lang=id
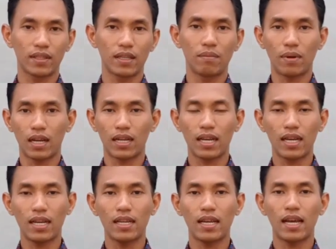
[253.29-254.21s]

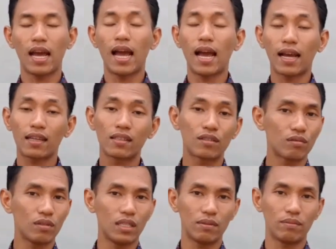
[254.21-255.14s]
maka akan
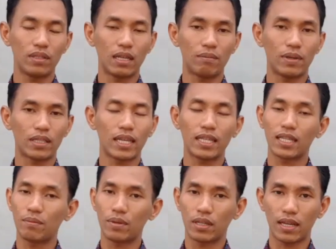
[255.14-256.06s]
sulit mendapatkan
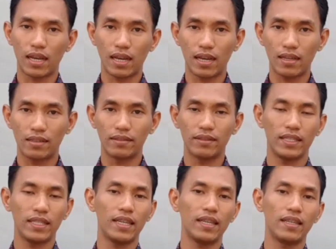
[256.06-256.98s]
keberkahan
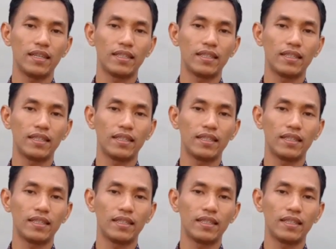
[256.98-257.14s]
ya,